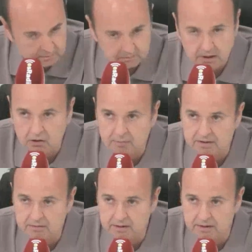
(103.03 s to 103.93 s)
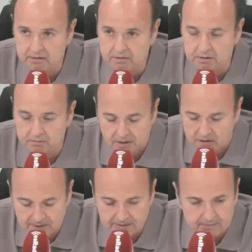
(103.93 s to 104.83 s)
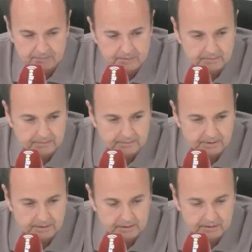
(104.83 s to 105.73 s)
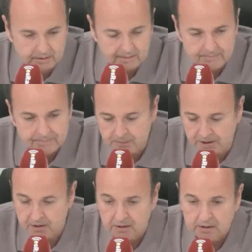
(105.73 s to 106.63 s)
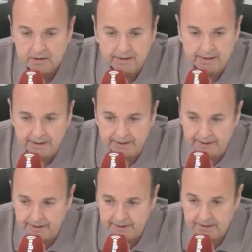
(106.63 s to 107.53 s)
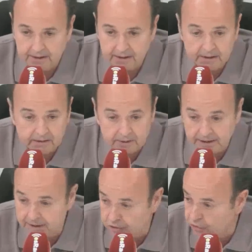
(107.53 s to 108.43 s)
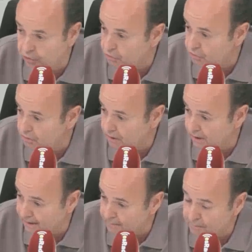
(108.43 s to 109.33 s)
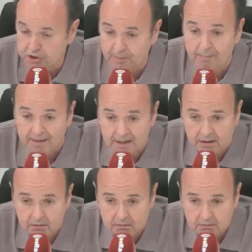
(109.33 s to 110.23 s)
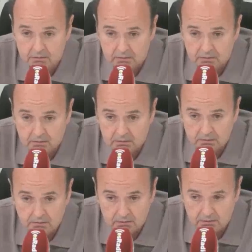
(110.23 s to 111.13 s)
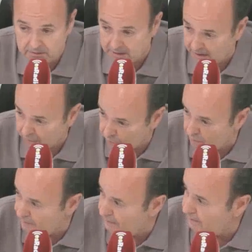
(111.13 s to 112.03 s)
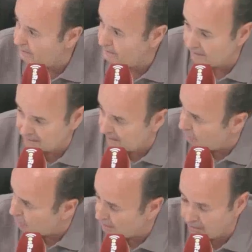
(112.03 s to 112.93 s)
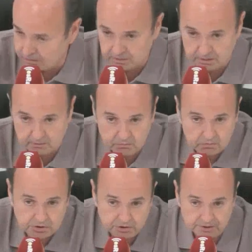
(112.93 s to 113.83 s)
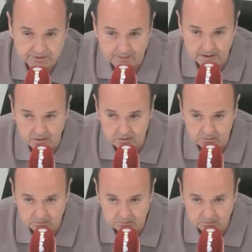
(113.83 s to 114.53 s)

¿Algo más se me queda? No sé, algo más. Eh, bueno, eh, y, que nosotros, el campo se va a abrir. Si a las 9 saldrán los, eh, unos señores de blanco,